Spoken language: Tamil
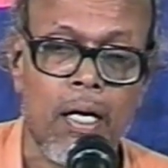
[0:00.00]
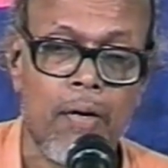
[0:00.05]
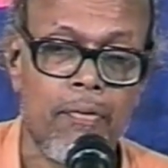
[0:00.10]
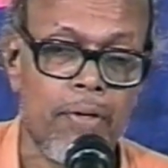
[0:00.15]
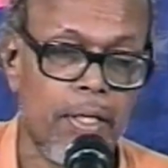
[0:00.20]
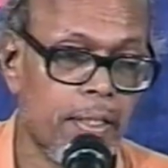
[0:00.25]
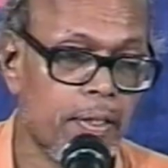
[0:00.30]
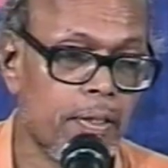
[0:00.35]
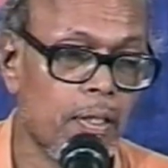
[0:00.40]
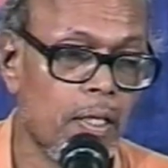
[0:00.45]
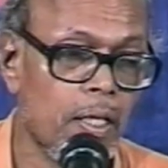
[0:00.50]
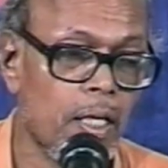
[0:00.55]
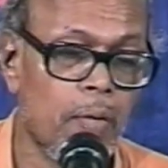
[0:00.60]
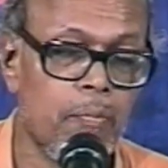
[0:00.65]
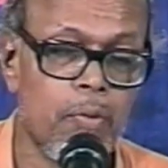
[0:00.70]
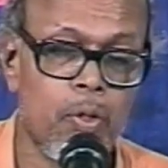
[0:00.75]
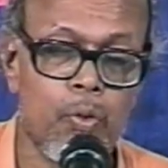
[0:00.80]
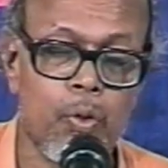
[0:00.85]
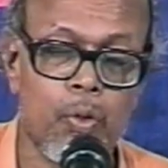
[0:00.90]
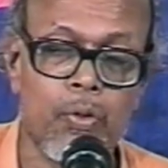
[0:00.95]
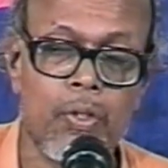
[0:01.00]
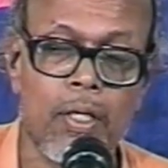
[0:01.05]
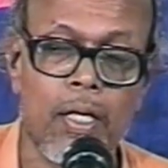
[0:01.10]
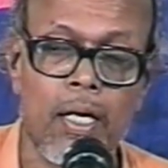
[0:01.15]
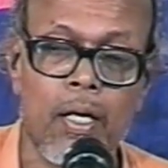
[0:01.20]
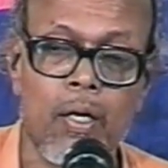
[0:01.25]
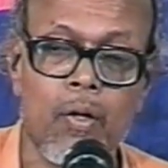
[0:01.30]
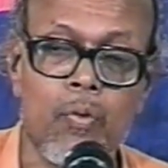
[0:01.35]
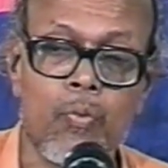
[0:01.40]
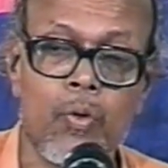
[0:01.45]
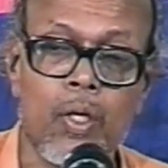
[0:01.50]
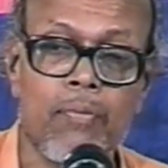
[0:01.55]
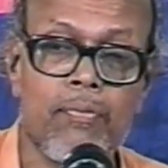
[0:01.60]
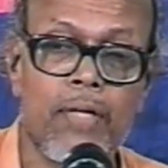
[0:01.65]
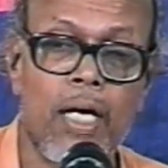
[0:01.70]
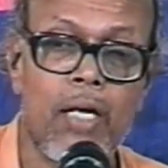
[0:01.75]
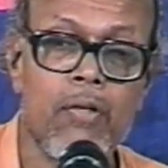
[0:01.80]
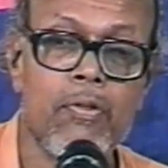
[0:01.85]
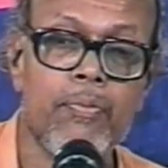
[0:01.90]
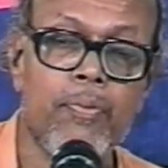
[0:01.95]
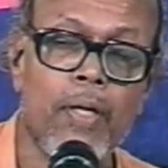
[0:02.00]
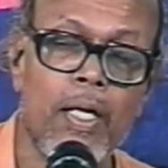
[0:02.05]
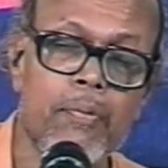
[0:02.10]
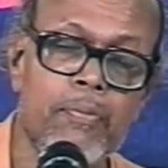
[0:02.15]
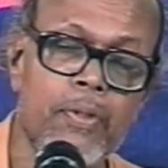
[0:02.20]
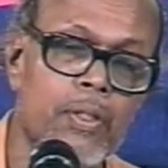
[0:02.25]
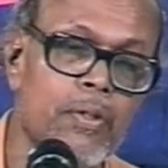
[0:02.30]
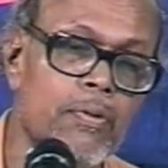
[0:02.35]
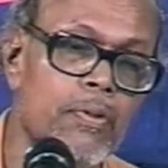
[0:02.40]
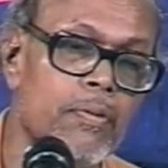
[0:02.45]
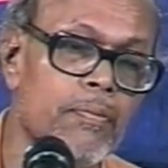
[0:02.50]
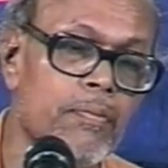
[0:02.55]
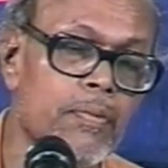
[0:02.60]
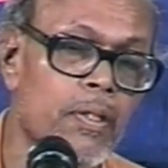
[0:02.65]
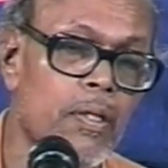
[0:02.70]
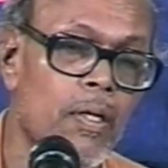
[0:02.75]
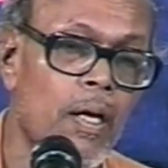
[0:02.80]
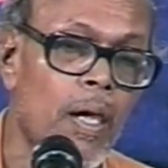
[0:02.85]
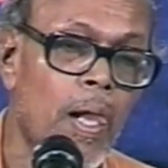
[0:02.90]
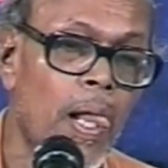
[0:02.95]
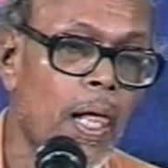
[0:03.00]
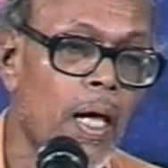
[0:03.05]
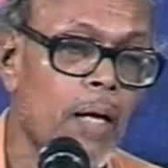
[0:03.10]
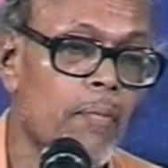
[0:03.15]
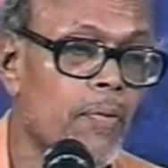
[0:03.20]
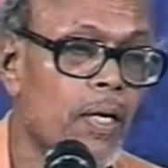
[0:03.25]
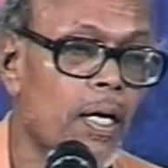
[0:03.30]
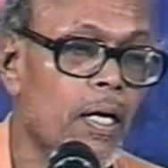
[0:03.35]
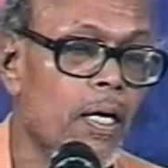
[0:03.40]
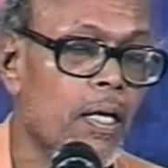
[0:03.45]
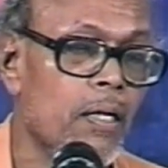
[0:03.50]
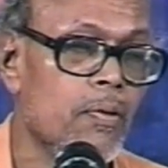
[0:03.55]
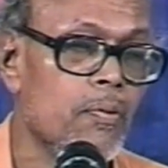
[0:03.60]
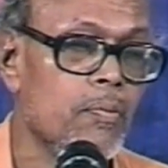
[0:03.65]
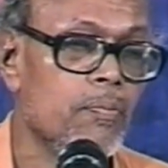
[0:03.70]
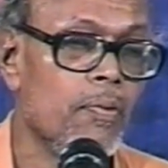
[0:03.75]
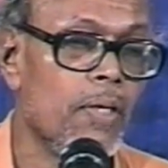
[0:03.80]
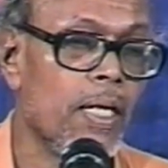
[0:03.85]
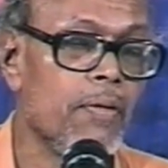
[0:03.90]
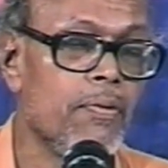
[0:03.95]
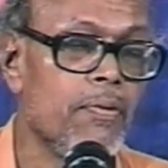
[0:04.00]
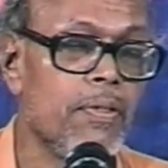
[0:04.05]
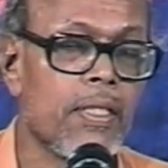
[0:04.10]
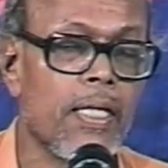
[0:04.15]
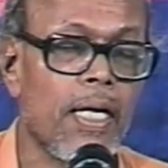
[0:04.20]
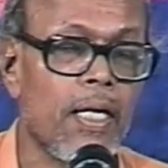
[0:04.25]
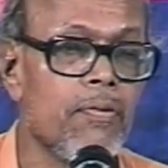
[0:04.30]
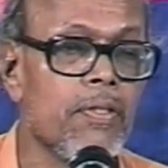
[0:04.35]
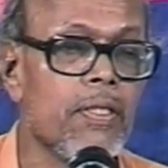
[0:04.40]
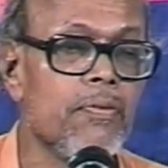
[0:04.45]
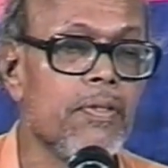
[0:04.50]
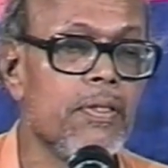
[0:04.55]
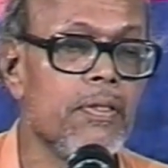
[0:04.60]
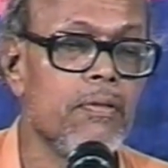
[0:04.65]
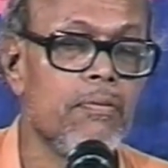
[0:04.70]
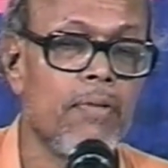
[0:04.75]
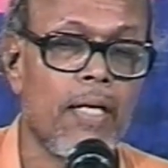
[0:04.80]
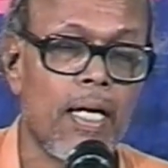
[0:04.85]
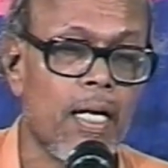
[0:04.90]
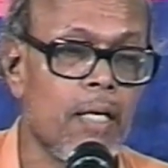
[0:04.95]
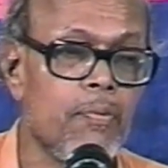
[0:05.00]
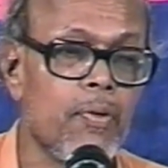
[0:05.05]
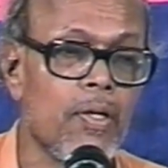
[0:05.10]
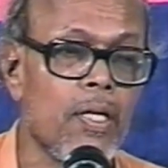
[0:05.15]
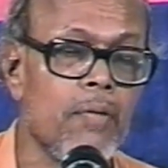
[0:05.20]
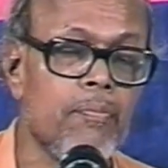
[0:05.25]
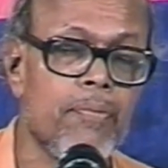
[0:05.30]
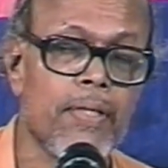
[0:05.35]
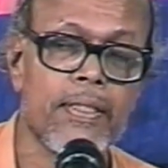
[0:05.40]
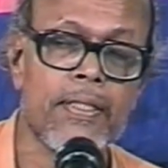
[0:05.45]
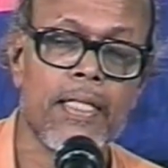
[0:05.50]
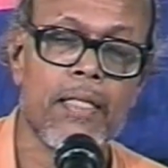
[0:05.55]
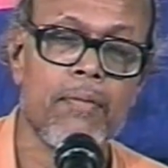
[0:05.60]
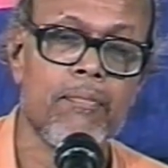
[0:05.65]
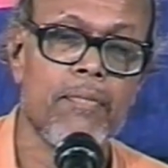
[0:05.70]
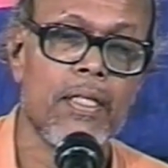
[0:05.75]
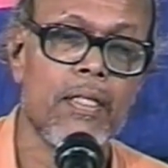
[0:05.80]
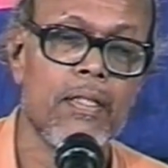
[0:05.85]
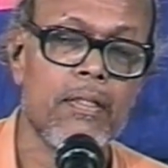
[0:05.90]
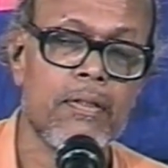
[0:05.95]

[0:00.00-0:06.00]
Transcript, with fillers: வெளியே தெரியாமல் நொந்தால் உன் வாழ்வு பால்பட்டு விடும் அம்மா மனைவி கணவனை வந்து வாடா போடான்னு பேசாதம்மா